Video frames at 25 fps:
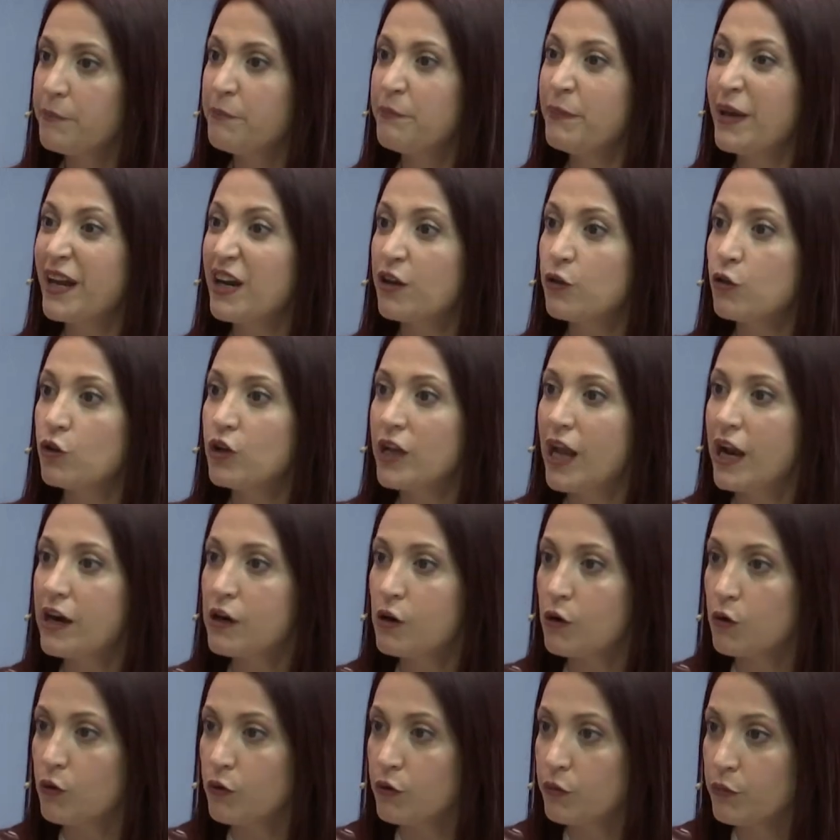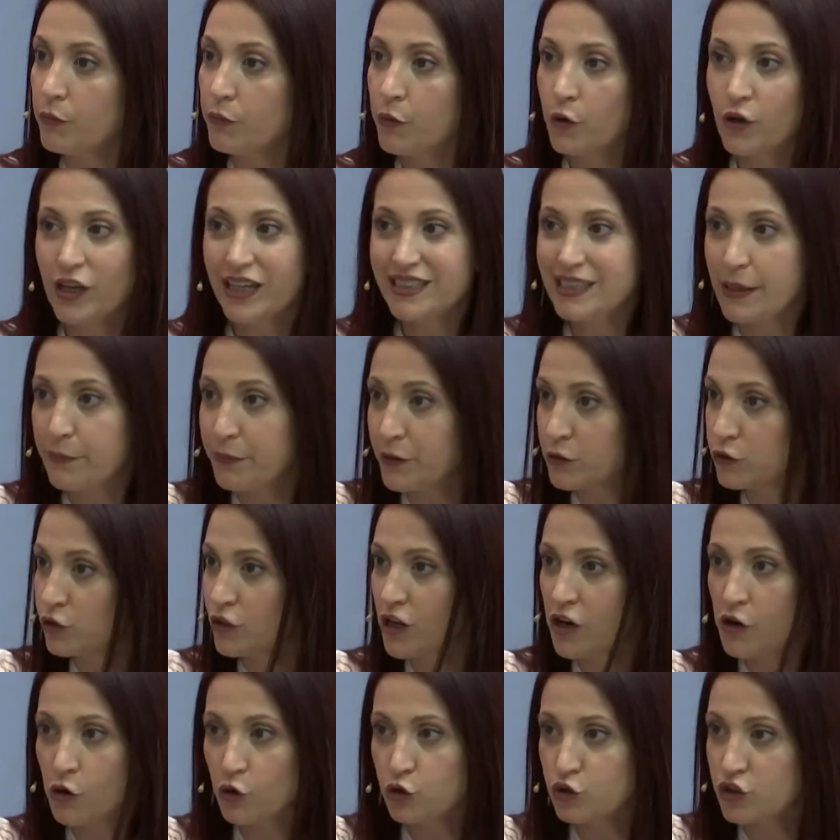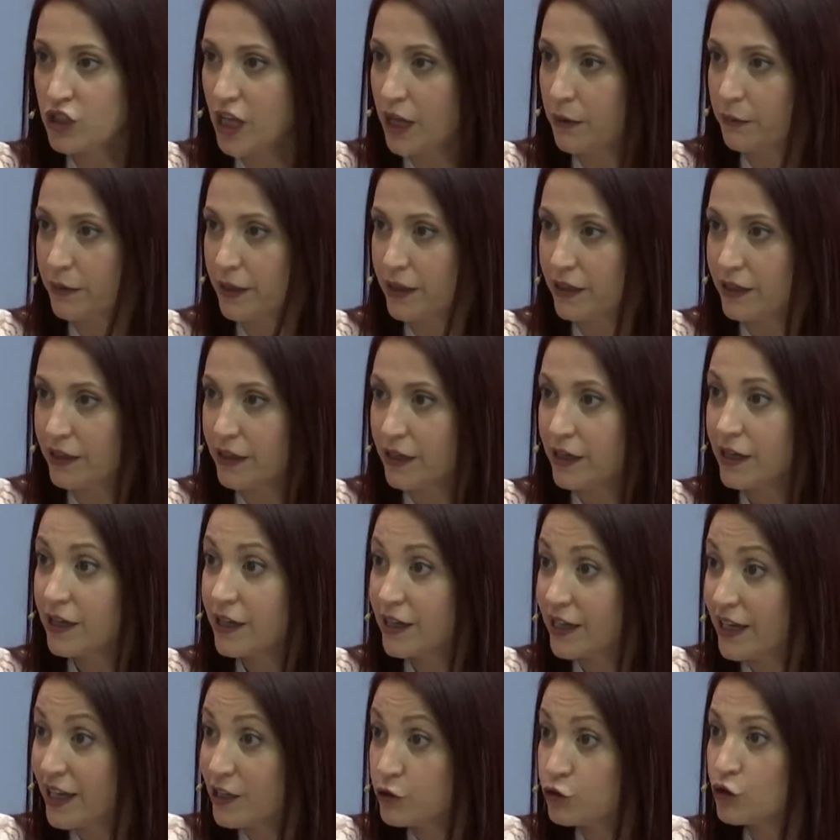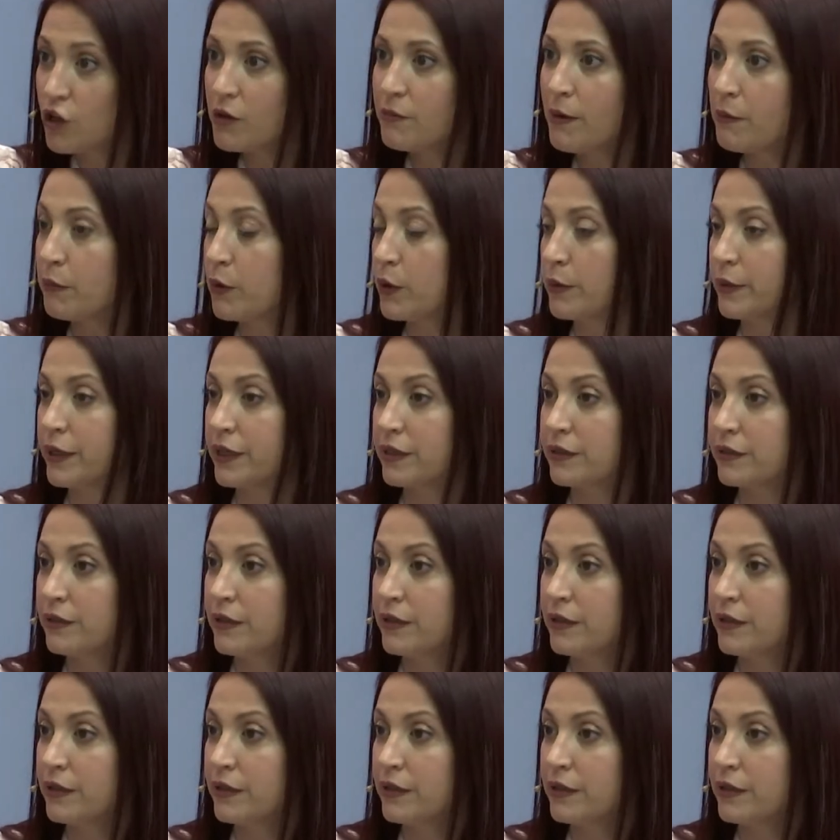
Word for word: perdonarlo, porque esa persona no sabe que eso le va a volver.